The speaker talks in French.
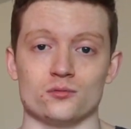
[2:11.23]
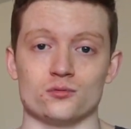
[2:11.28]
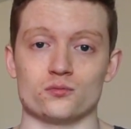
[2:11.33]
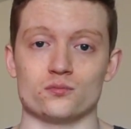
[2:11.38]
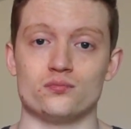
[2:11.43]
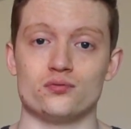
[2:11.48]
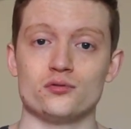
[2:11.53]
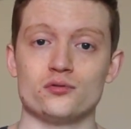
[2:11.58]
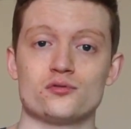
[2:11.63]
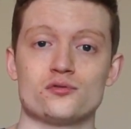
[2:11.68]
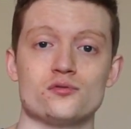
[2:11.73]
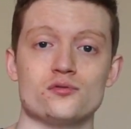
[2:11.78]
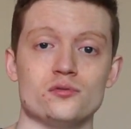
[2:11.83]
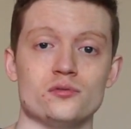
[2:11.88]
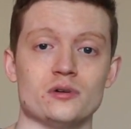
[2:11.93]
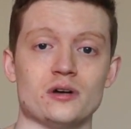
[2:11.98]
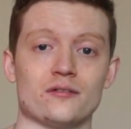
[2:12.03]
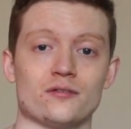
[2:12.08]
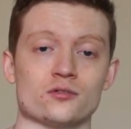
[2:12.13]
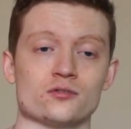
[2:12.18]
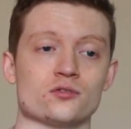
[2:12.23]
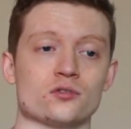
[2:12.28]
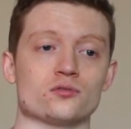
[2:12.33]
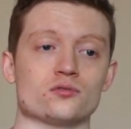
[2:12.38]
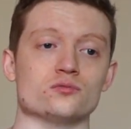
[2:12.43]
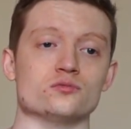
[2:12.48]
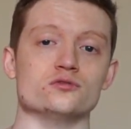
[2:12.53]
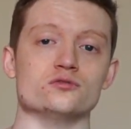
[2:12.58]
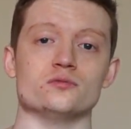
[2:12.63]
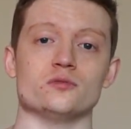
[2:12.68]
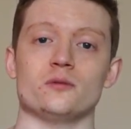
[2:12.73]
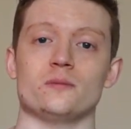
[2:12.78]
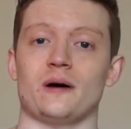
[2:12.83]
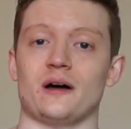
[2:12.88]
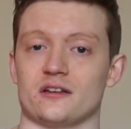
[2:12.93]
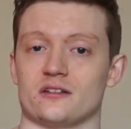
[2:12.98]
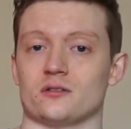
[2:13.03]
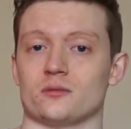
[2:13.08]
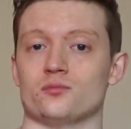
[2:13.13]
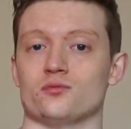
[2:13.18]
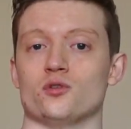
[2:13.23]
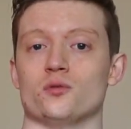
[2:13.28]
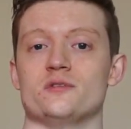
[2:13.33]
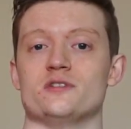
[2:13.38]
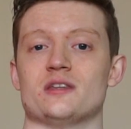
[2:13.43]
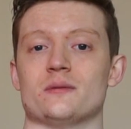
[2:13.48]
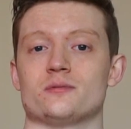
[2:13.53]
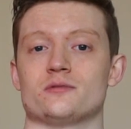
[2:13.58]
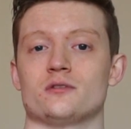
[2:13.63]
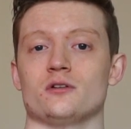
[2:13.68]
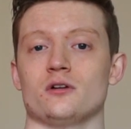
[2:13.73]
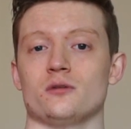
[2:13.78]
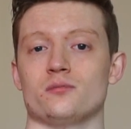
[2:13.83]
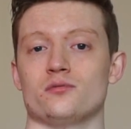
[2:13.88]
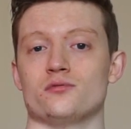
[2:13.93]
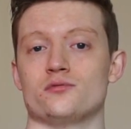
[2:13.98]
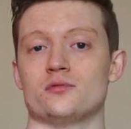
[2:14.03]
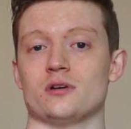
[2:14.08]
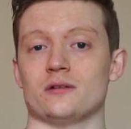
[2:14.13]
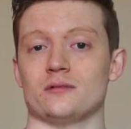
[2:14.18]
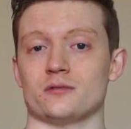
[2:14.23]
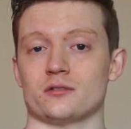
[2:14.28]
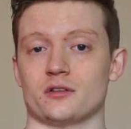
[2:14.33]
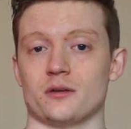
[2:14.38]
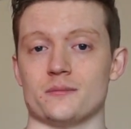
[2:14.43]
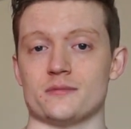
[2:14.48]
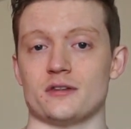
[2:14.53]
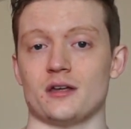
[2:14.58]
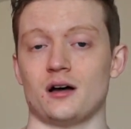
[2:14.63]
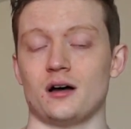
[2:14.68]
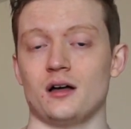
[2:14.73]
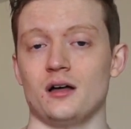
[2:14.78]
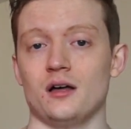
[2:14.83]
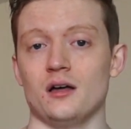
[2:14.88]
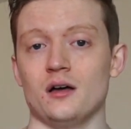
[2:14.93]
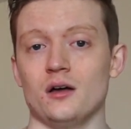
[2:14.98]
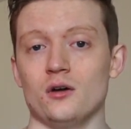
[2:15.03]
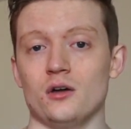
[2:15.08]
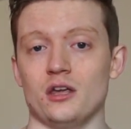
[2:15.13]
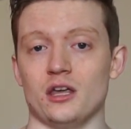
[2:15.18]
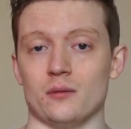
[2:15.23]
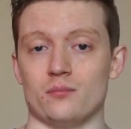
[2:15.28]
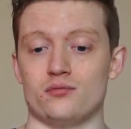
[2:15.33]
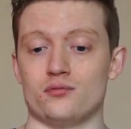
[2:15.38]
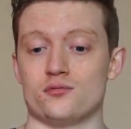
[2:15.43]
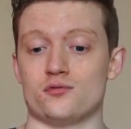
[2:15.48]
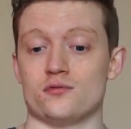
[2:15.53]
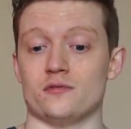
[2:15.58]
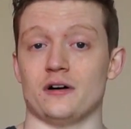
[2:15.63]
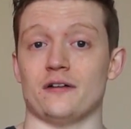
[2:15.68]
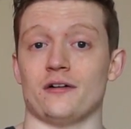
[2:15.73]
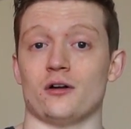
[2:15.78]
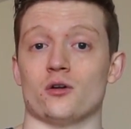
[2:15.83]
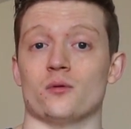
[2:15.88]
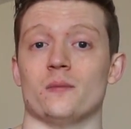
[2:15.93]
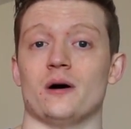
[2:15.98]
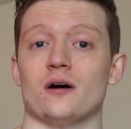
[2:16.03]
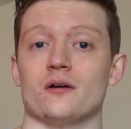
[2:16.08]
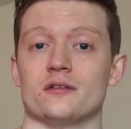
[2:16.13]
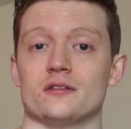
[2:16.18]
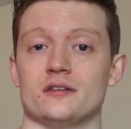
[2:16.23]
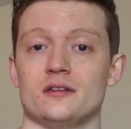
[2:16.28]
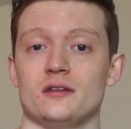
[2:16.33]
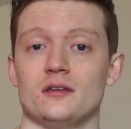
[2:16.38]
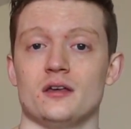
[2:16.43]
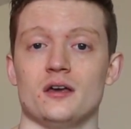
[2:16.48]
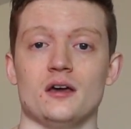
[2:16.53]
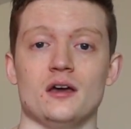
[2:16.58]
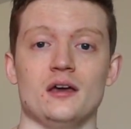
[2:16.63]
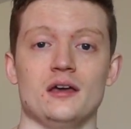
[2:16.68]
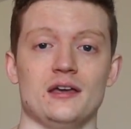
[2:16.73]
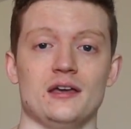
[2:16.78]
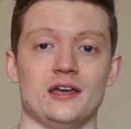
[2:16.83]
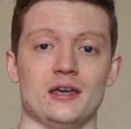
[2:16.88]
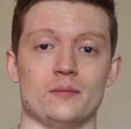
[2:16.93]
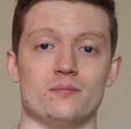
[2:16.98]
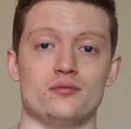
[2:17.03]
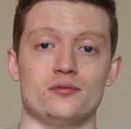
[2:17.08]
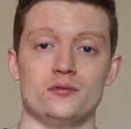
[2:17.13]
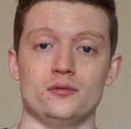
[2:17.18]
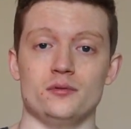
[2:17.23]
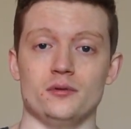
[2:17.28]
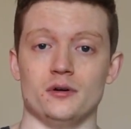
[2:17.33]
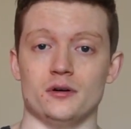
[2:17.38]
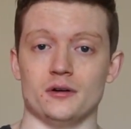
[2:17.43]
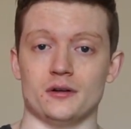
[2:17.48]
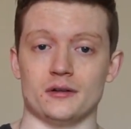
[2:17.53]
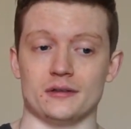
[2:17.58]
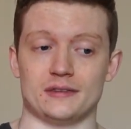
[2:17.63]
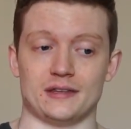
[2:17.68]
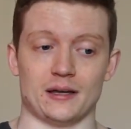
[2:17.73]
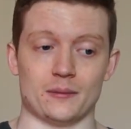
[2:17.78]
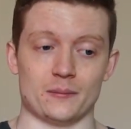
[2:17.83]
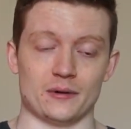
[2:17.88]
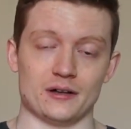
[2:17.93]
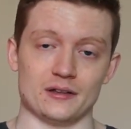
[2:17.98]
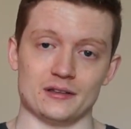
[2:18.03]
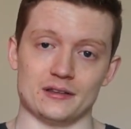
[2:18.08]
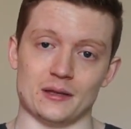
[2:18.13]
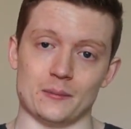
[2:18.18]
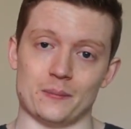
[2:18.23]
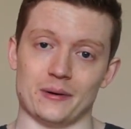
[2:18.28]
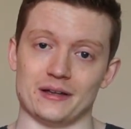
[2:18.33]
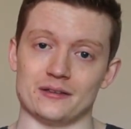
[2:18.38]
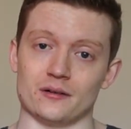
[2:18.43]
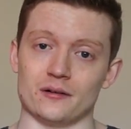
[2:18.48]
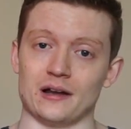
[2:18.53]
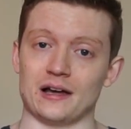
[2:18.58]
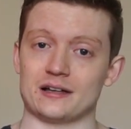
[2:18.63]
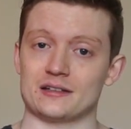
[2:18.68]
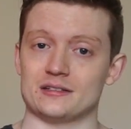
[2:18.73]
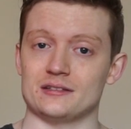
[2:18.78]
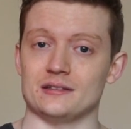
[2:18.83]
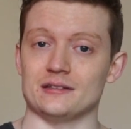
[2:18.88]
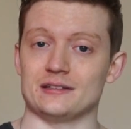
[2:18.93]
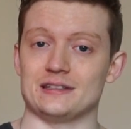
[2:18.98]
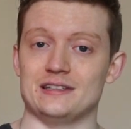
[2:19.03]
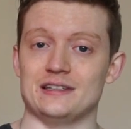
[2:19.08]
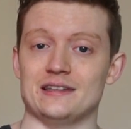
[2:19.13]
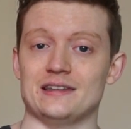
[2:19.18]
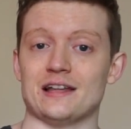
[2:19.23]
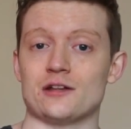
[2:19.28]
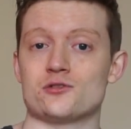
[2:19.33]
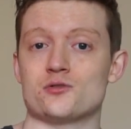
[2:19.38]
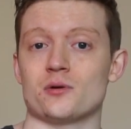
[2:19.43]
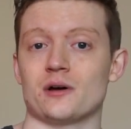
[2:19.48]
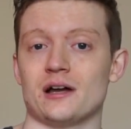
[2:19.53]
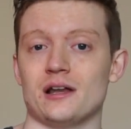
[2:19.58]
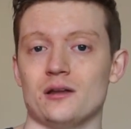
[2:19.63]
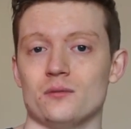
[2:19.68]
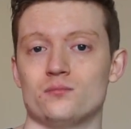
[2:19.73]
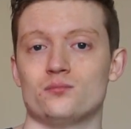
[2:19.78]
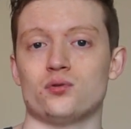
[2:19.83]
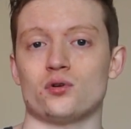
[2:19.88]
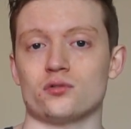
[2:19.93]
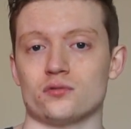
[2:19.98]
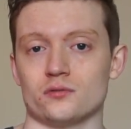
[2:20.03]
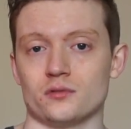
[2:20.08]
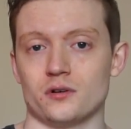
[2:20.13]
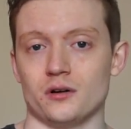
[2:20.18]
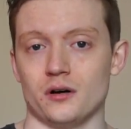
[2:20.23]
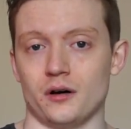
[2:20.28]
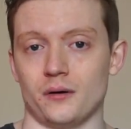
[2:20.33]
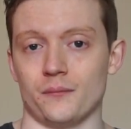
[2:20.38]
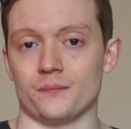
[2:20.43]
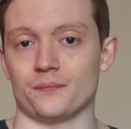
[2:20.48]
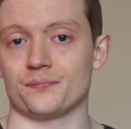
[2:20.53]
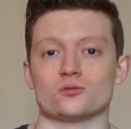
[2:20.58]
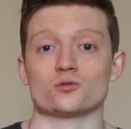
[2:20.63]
Donc plus tu avances dans ton mouvement, par exemple au biceps curl, plus tu avances comme ça, et plus tu vas vers le bas aussi, et plus euh, ta main n'est pas dans l'axe qui est naturel pour ton corps.